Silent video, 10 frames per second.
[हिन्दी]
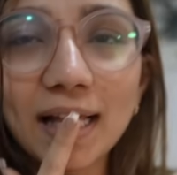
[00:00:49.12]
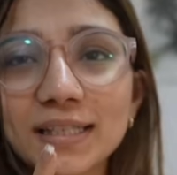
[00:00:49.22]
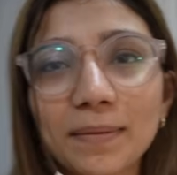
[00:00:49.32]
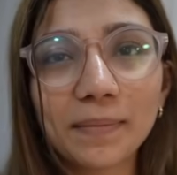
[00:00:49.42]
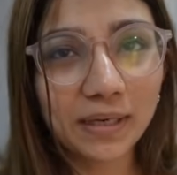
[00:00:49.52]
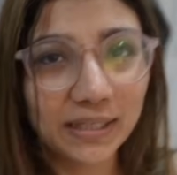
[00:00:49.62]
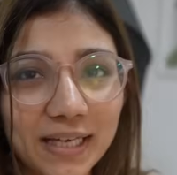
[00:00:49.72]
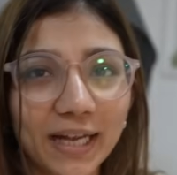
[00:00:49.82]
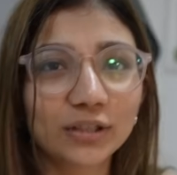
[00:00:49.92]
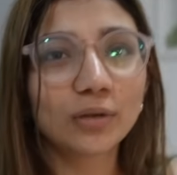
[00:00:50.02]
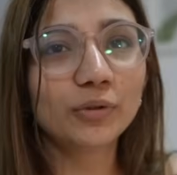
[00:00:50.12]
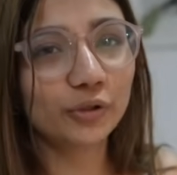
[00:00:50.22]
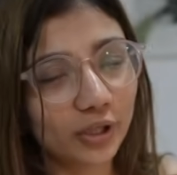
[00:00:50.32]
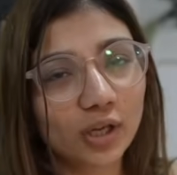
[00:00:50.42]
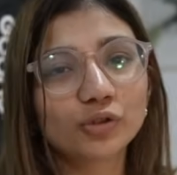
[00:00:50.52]
राजा नहीं जाएगा तो हम
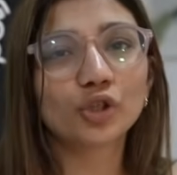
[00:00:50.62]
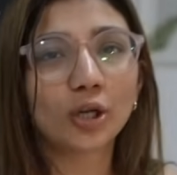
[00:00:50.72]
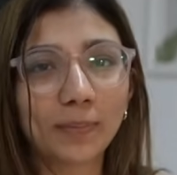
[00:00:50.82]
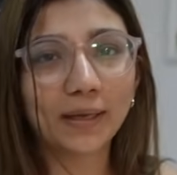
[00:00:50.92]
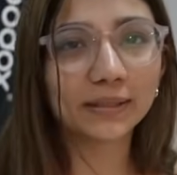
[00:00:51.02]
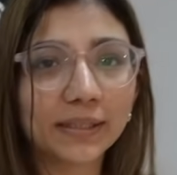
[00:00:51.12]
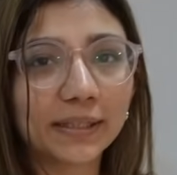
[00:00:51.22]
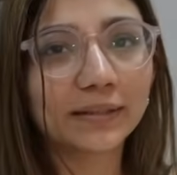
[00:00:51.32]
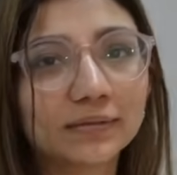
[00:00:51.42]
न्यू ईयर का कुछ और प्लान करेंगे